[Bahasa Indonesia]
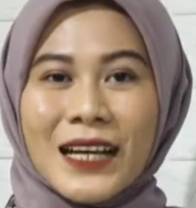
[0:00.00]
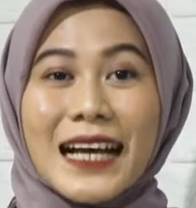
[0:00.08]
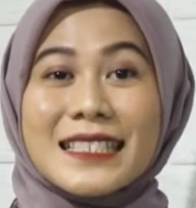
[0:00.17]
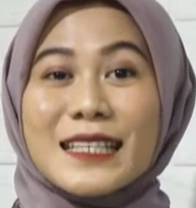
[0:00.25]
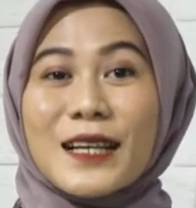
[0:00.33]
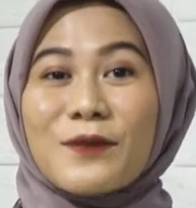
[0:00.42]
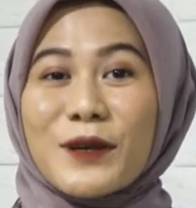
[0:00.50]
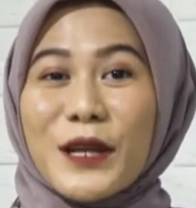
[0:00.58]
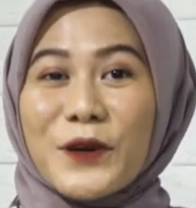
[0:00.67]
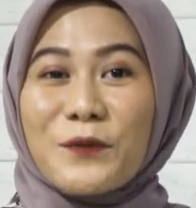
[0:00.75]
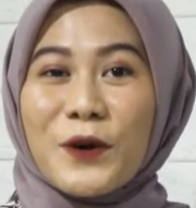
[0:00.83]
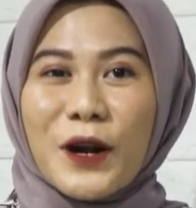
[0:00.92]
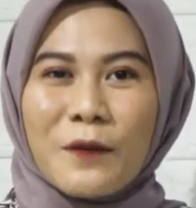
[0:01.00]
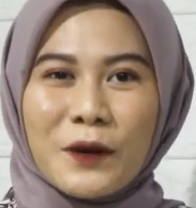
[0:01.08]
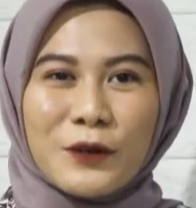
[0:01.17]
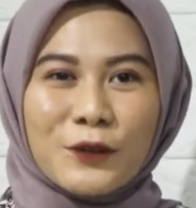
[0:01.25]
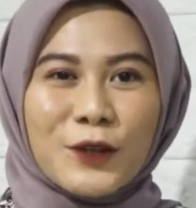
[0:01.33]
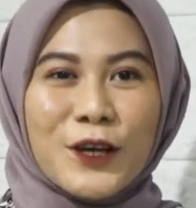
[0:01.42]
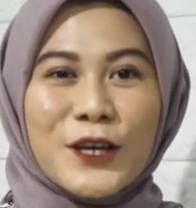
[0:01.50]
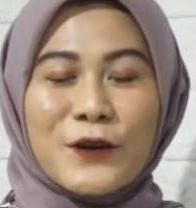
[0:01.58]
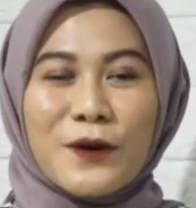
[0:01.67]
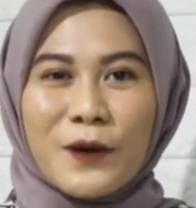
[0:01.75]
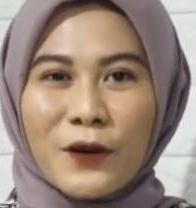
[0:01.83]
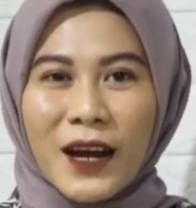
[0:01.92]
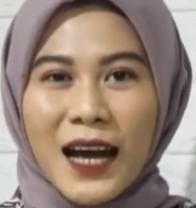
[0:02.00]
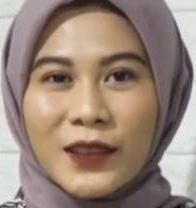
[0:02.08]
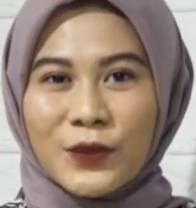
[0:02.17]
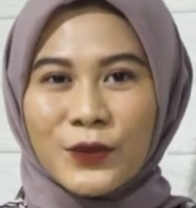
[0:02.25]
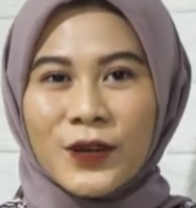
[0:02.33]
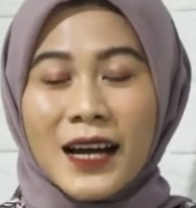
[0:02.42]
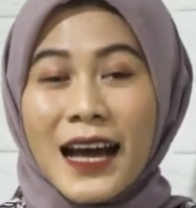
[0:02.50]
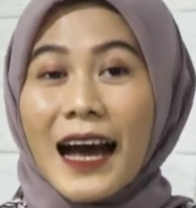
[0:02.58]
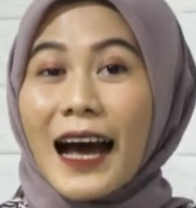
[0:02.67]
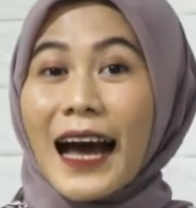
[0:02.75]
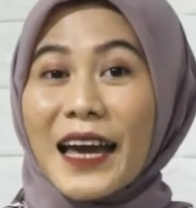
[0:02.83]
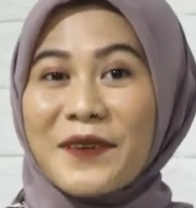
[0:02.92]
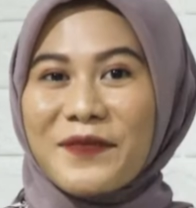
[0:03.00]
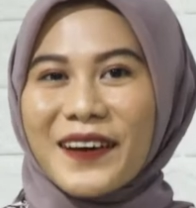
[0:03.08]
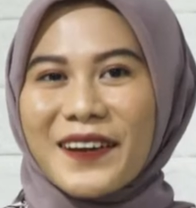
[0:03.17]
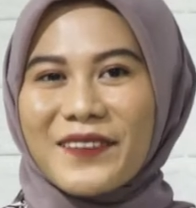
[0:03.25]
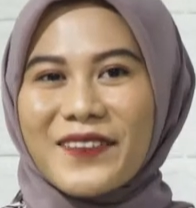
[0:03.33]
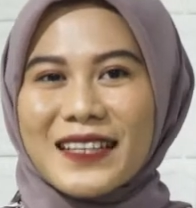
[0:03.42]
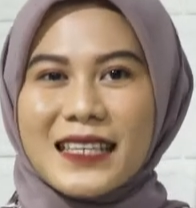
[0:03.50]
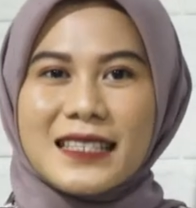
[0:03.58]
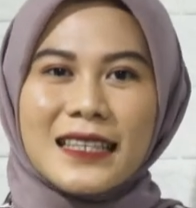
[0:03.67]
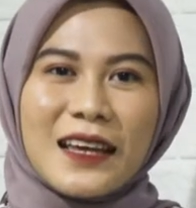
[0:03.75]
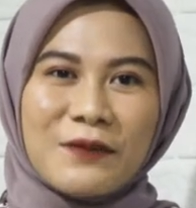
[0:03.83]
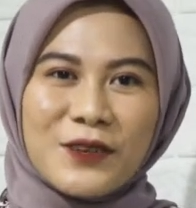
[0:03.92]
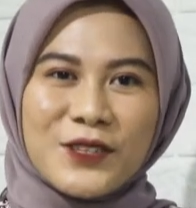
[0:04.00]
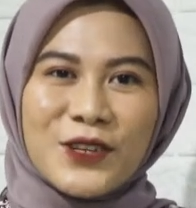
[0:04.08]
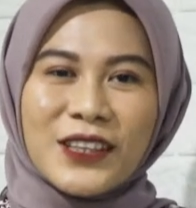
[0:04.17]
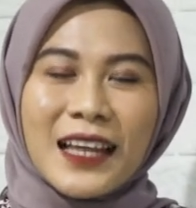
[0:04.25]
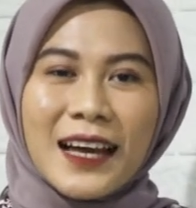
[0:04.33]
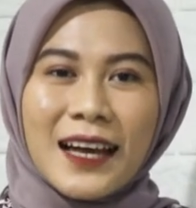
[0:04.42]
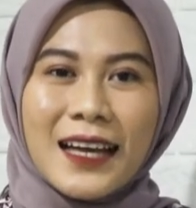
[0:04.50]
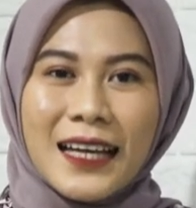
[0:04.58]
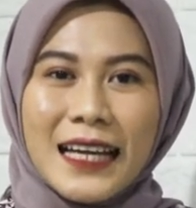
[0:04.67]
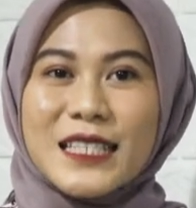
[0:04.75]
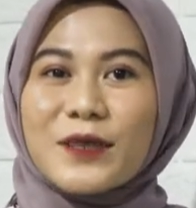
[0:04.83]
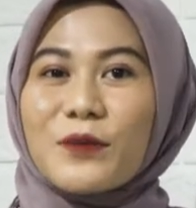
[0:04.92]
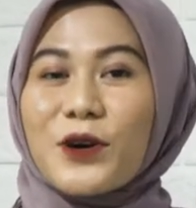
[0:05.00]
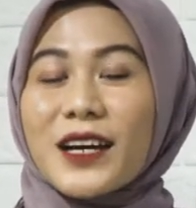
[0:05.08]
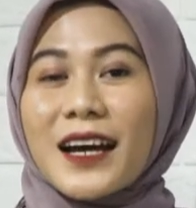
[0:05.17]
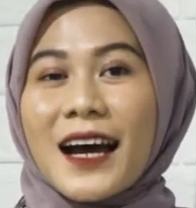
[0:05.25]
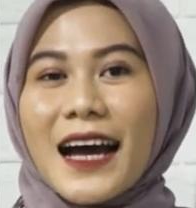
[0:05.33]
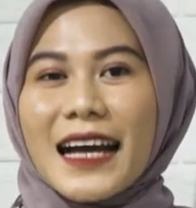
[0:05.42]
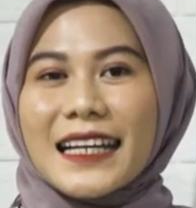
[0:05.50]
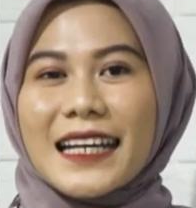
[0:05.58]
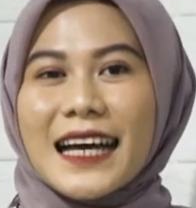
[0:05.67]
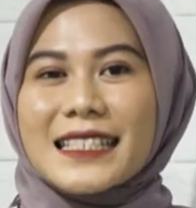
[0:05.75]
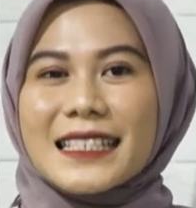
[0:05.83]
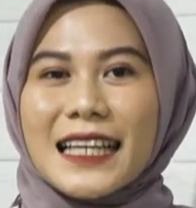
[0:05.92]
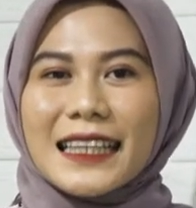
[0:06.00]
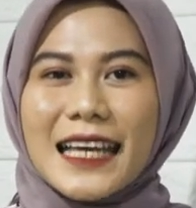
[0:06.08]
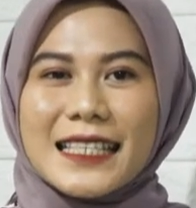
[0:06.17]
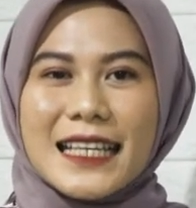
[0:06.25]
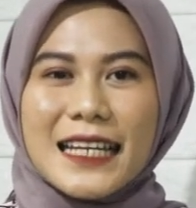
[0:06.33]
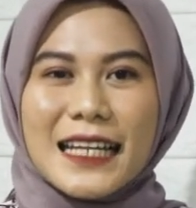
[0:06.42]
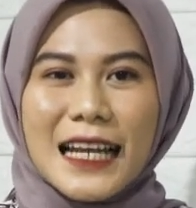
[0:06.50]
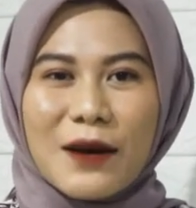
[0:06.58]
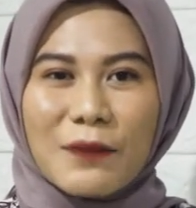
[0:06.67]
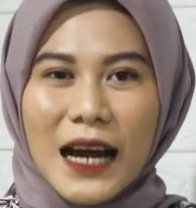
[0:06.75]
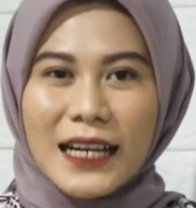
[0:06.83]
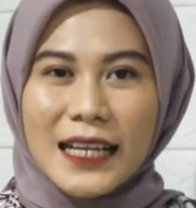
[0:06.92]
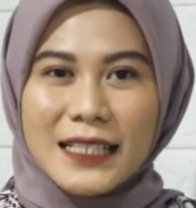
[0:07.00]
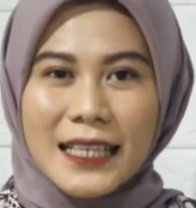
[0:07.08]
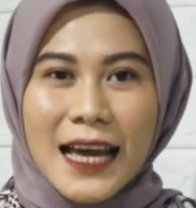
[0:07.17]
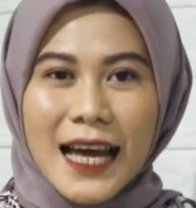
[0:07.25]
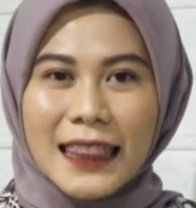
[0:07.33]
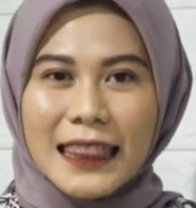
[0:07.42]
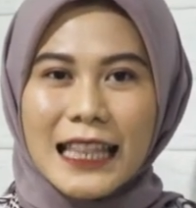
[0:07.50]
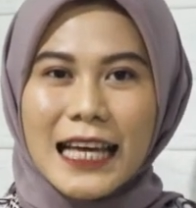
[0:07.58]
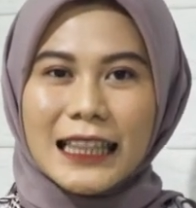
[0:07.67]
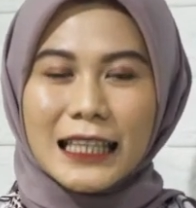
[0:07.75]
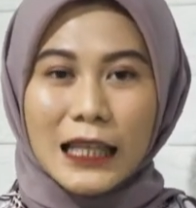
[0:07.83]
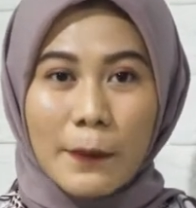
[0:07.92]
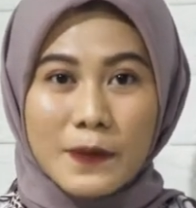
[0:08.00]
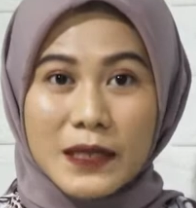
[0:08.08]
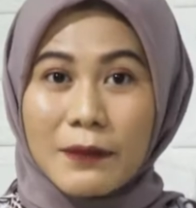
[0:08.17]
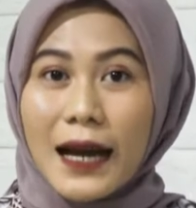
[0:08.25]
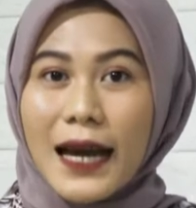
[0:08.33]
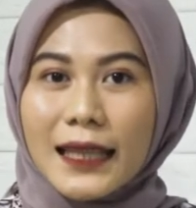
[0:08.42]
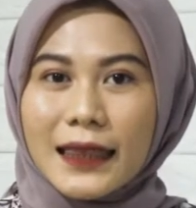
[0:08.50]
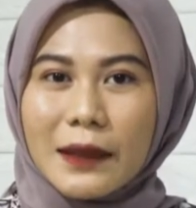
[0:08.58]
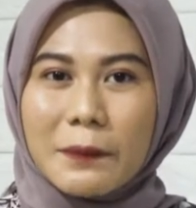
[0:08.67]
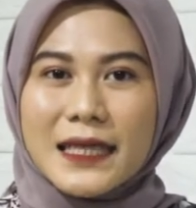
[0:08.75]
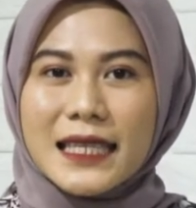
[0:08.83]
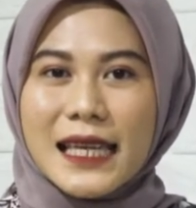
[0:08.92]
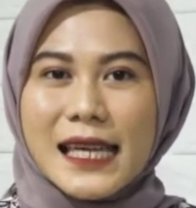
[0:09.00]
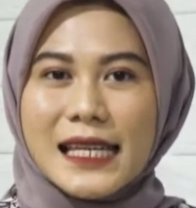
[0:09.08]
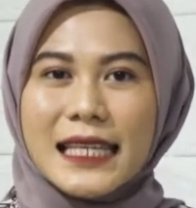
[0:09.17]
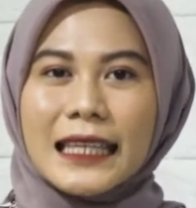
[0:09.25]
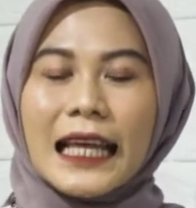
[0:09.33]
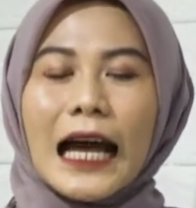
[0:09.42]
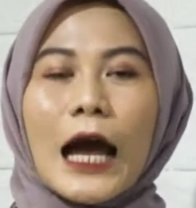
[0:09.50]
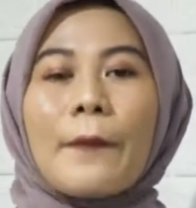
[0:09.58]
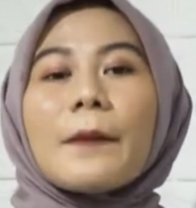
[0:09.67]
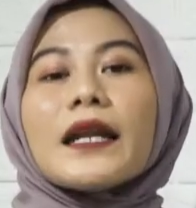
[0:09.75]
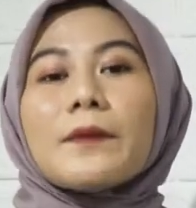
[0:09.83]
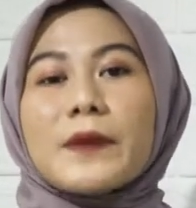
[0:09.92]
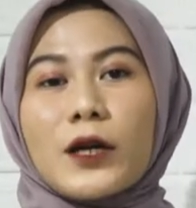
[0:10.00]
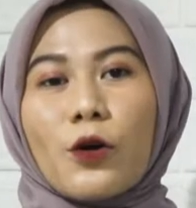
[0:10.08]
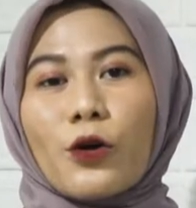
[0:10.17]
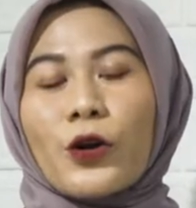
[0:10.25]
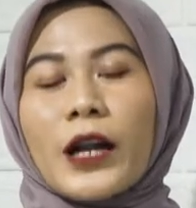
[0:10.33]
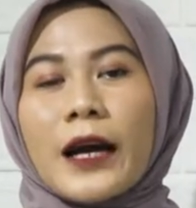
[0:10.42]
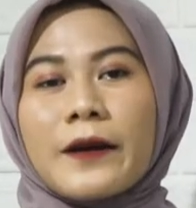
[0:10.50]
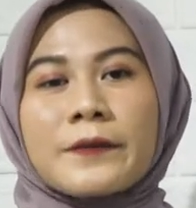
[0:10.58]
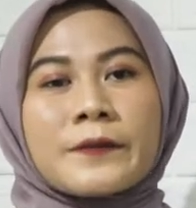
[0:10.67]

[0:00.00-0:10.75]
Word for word: Assalamualaikum warahmatullahi wabarakatuh. Hai para pembaca setia pos kota. Semoga Anda senantiasa dalam keadaan sehat dan tetap semangat meski di tengah pandemi corona.